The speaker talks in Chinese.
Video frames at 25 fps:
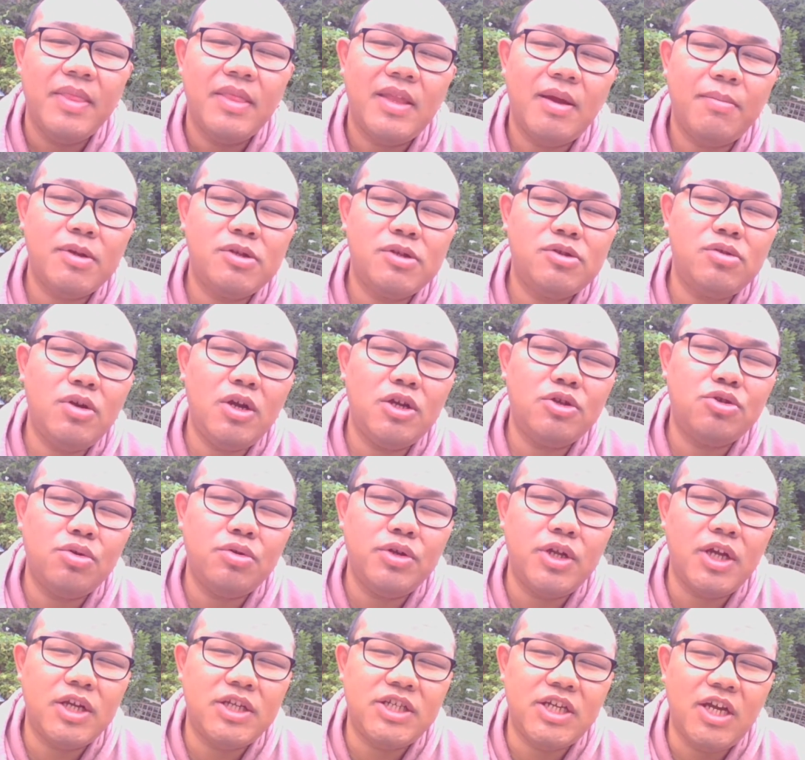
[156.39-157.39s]
那么最
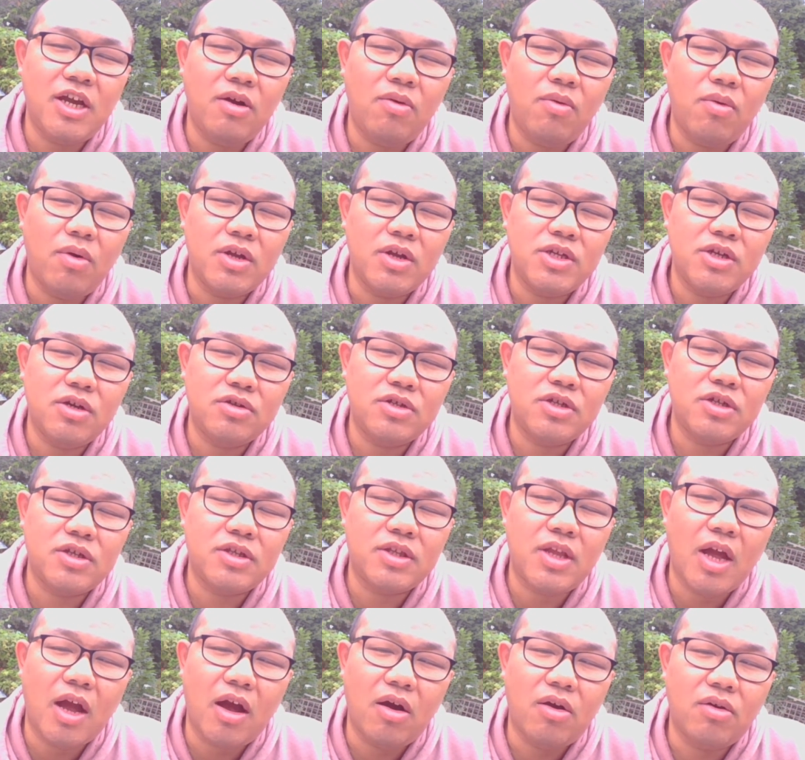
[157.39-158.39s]
终的结果就是
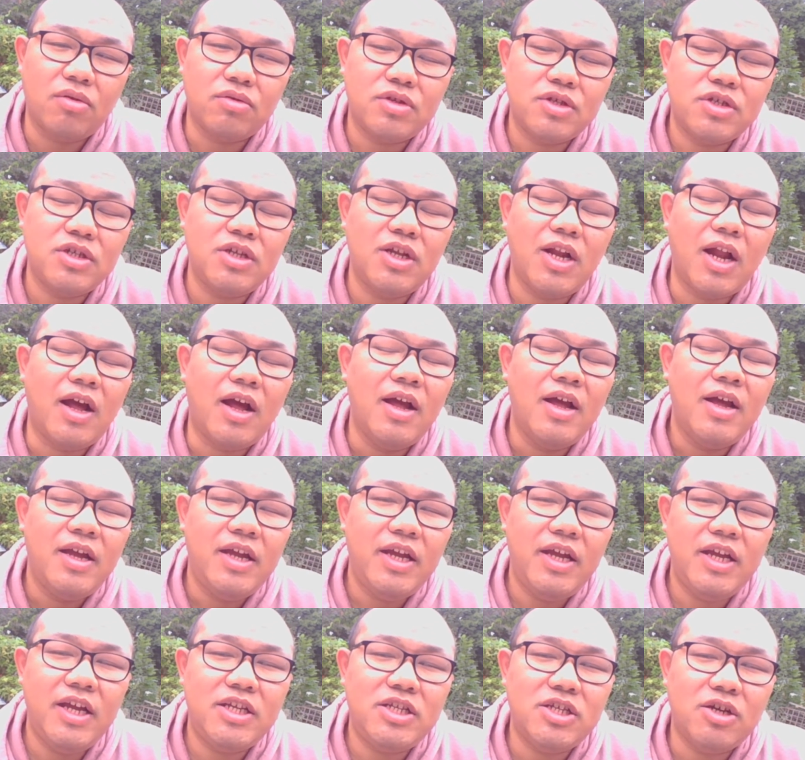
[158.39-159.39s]
导致了
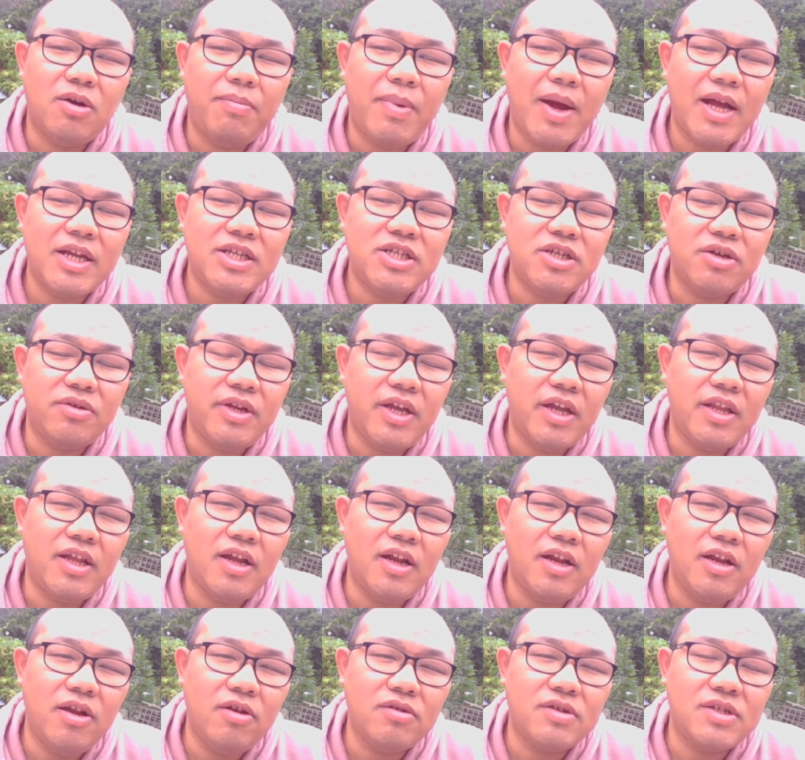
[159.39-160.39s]
1989年
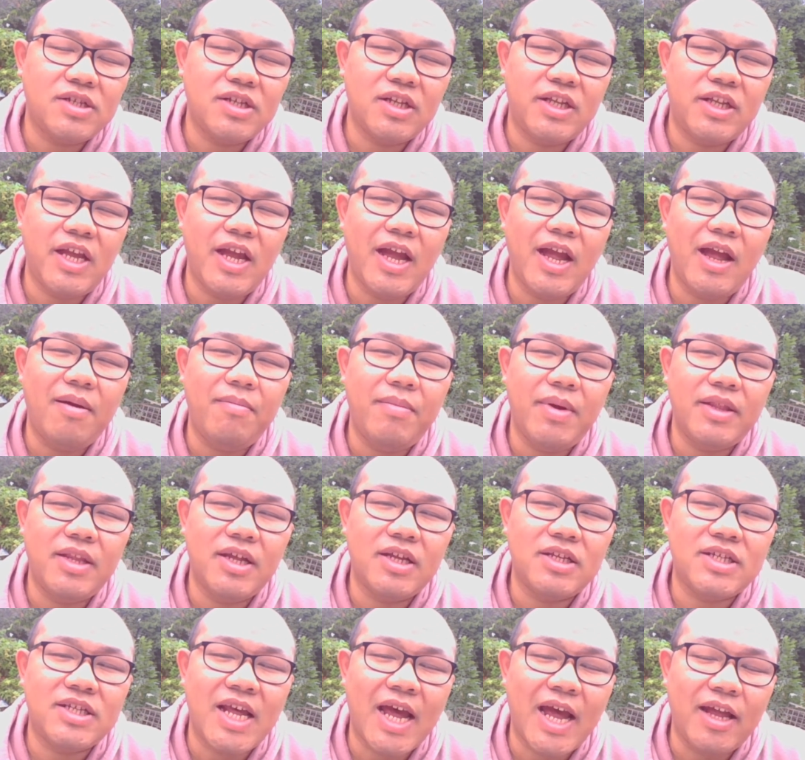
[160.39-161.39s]
的六四天安门
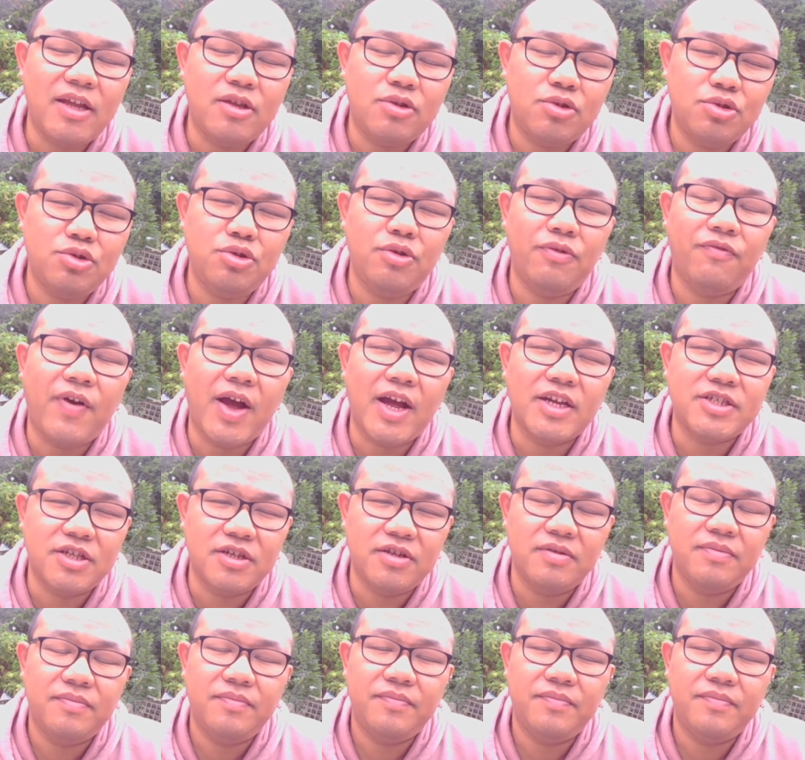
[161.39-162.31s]
的惨剧发生。